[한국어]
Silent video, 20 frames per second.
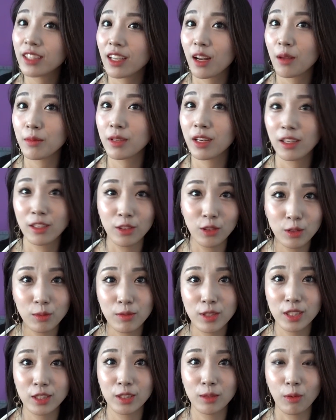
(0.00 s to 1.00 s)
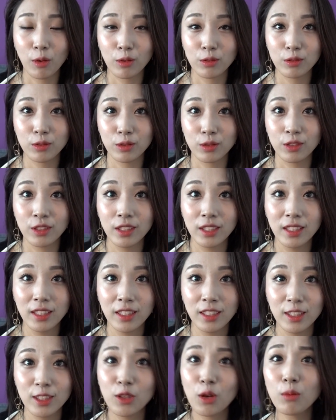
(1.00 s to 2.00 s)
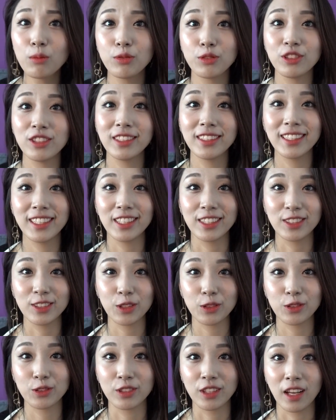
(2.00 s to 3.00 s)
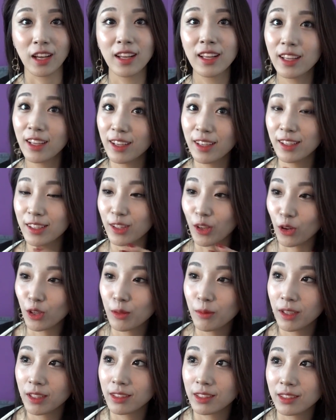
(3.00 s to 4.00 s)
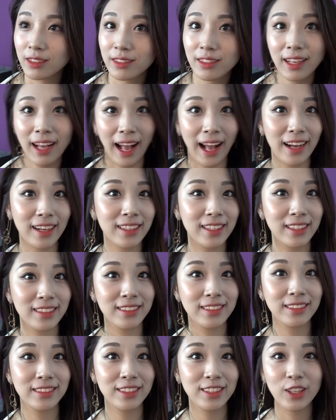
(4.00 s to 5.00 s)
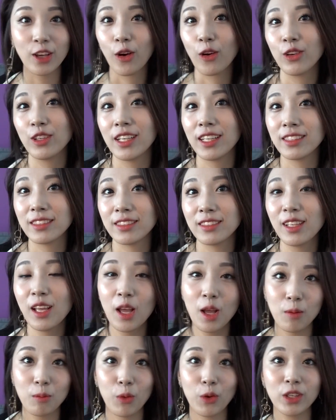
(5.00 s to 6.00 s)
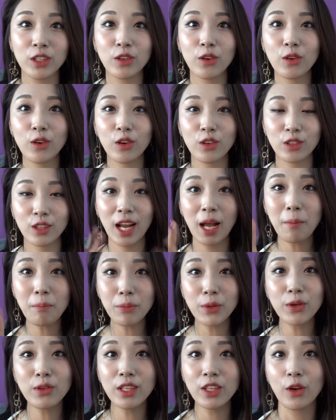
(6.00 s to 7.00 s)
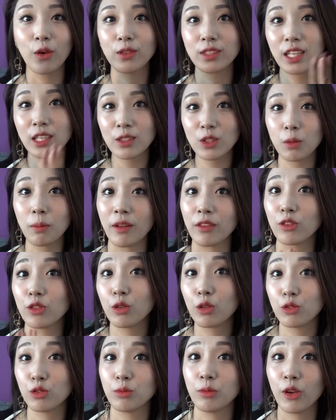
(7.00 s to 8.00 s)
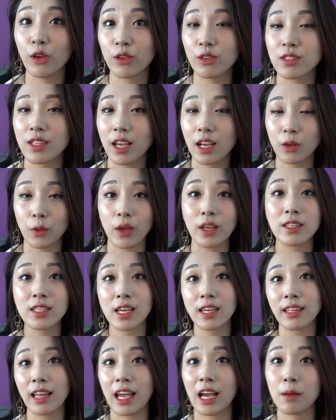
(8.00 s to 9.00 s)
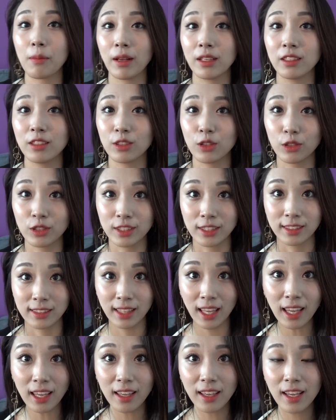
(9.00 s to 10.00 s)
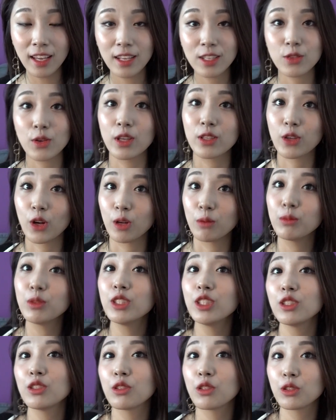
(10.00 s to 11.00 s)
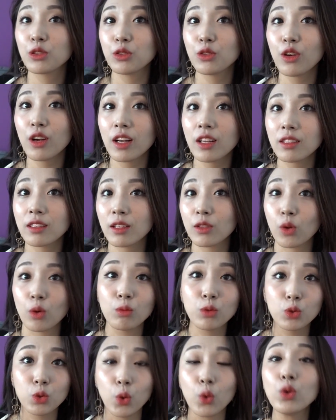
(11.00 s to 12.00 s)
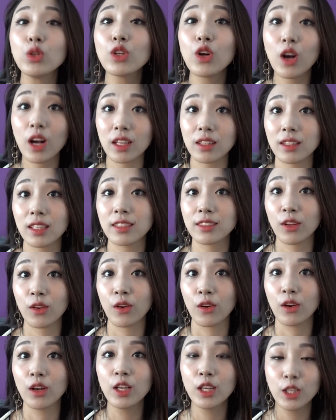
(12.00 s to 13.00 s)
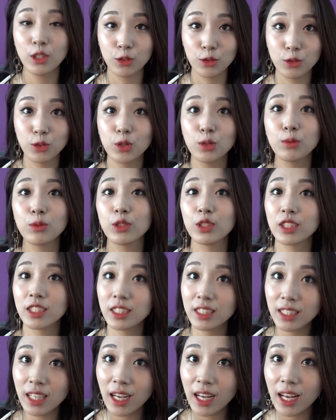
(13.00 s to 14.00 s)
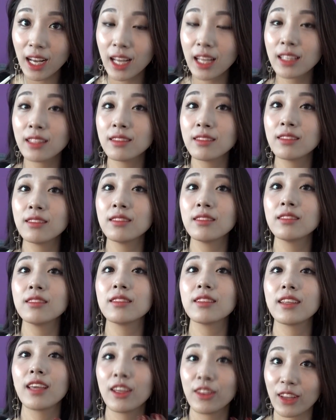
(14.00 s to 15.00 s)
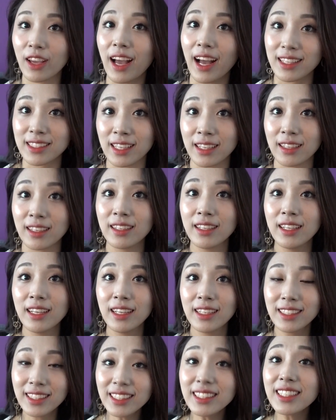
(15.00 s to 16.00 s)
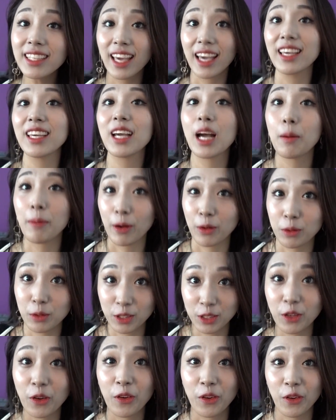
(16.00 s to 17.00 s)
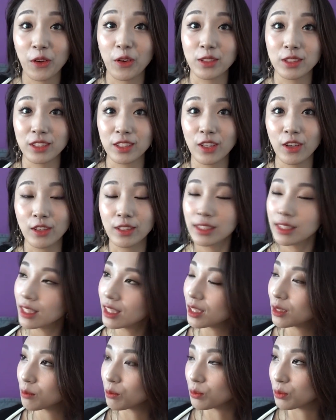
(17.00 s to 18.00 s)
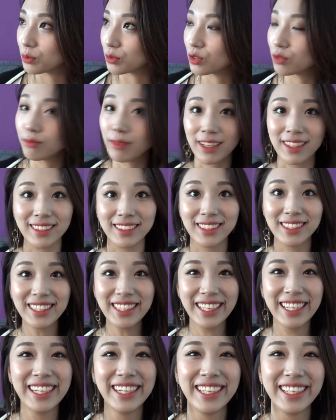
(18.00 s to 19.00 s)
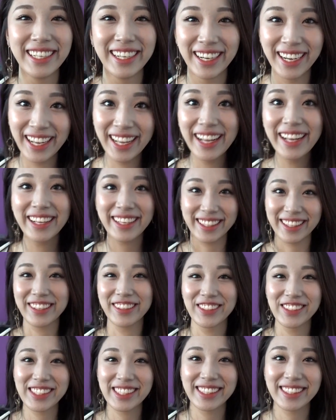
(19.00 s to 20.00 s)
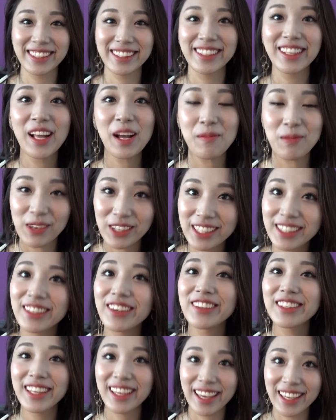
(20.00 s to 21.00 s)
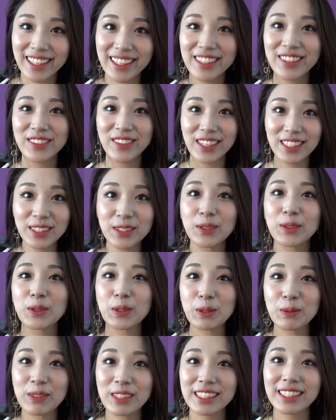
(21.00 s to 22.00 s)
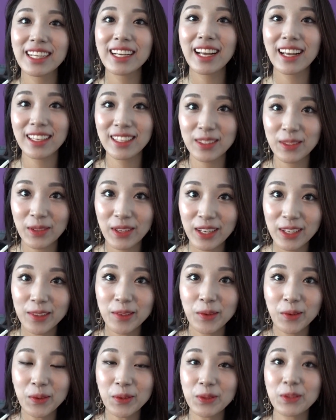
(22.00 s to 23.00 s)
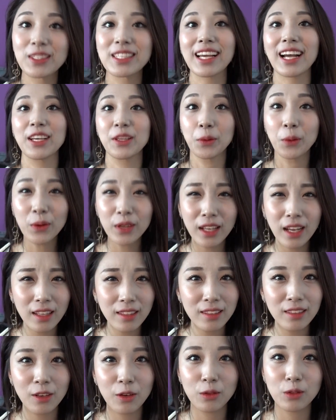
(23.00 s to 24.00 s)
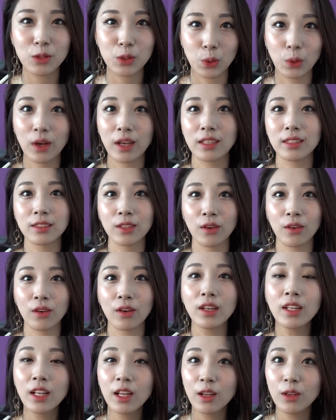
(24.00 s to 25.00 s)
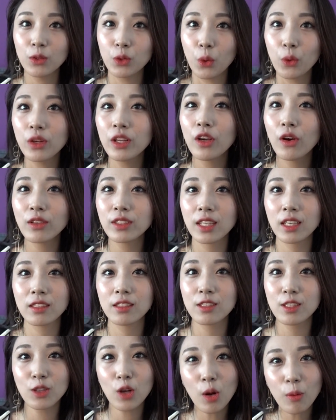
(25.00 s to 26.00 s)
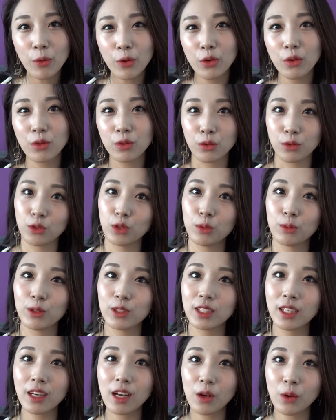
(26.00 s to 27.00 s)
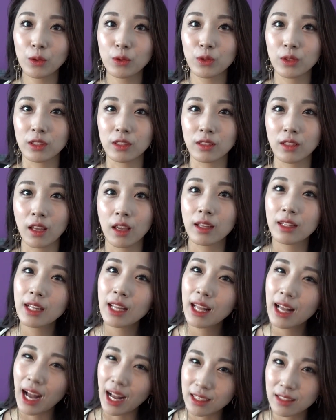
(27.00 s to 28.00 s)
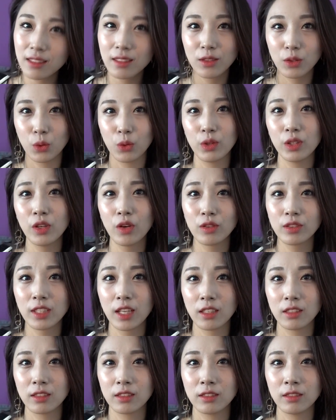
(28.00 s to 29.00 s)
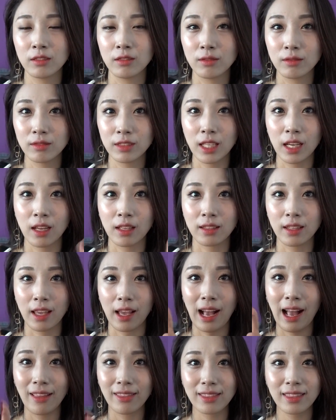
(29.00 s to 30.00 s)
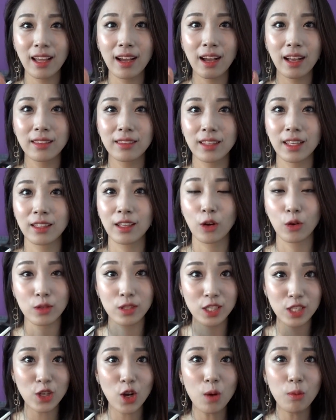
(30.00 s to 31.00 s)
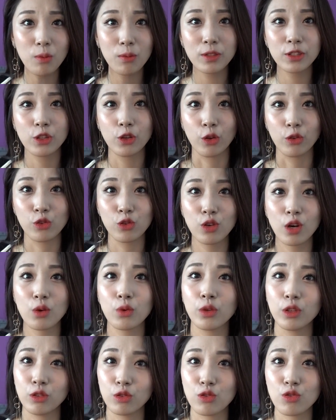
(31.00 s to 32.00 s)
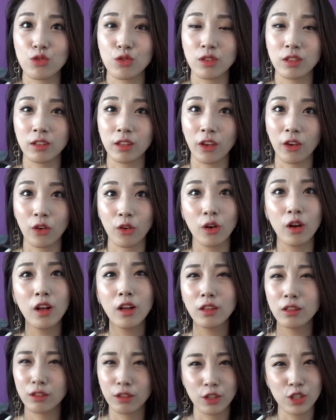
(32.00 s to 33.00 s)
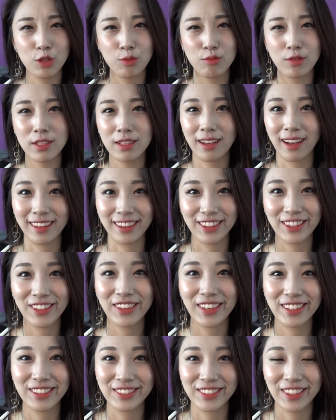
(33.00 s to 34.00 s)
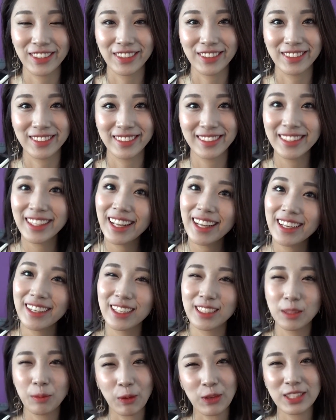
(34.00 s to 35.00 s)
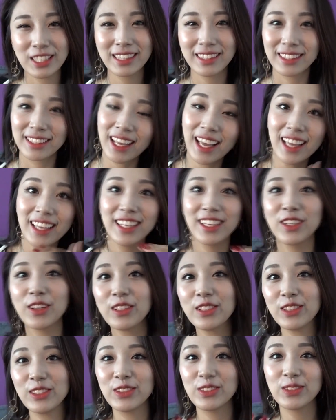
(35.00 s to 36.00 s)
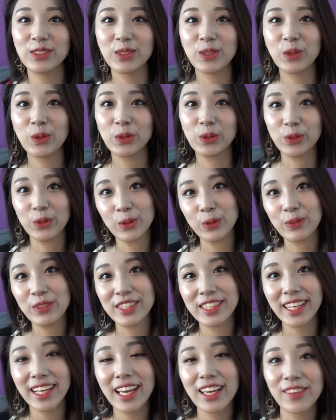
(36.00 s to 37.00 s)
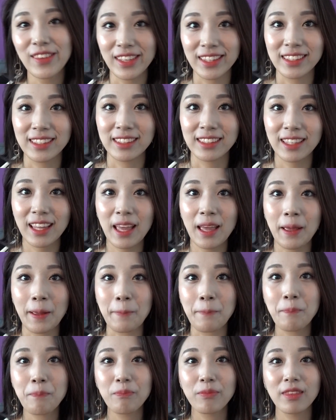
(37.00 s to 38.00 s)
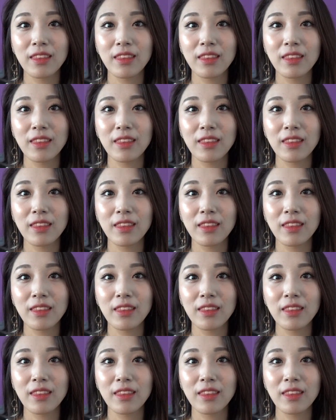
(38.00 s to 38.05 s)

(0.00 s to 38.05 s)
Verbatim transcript: 사람이랑 이런 음식을 먹고 이런 분위기에 있었구나, 여름에는, 가을에는, 겨울에는 뭐 이런 거를 한 편의 영상으로 만들어두면 제가 굉장히 나이가 많이 들었을 때 저의 젊은 시절을 추억할 때 너무 좋을 것 같아서 유튜브를 시작하게 된 가장 큰 계기가 바로 그거였거든요. 무슨 말이지? 근데 어쨌든 뭐 그런 계기로 해서 유튜브를 시작하기도 했고, 또 제가 요리하는 거를 좋아해서 요리 영상을 찍어보려고 유튜브를 시작한 것도 있는데, 아직 요리 영상은 제가 되게 간단한 걸 찍어보면서 연구하고 있는 중인데요, 이게 쉽지가 않더라고요. 그래서 뭐 어쨌든 이런 이유들로 유튜브를 시작하게 됐는데,